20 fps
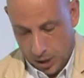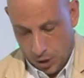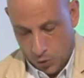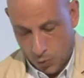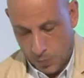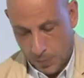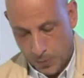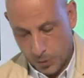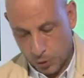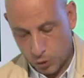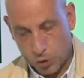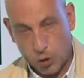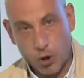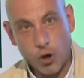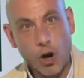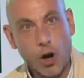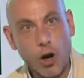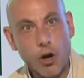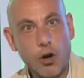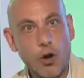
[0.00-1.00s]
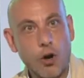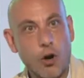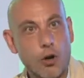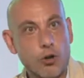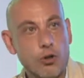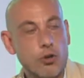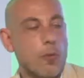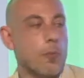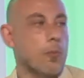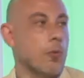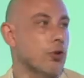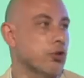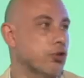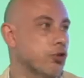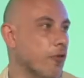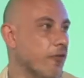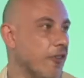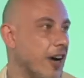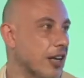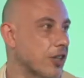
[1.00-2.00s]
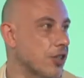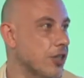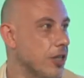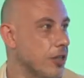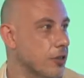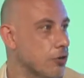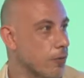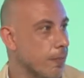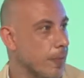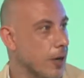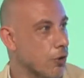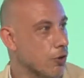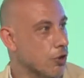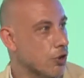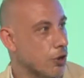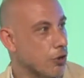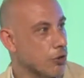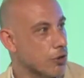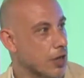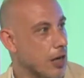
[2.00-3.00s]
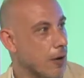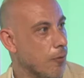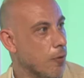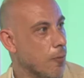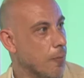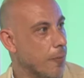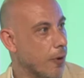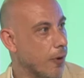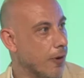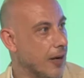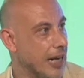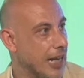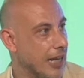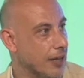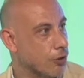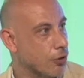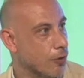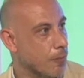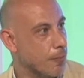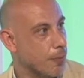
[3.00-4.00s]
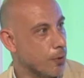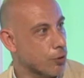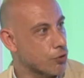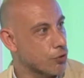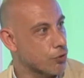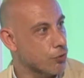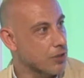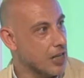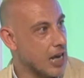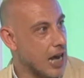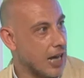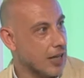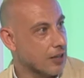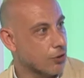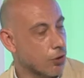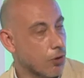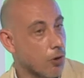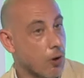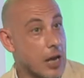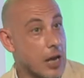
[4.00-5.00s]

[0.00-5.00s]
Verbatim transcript: Un protocollo non molto facile, insomma noi ce lo siamo un po' letto, un po' studiato,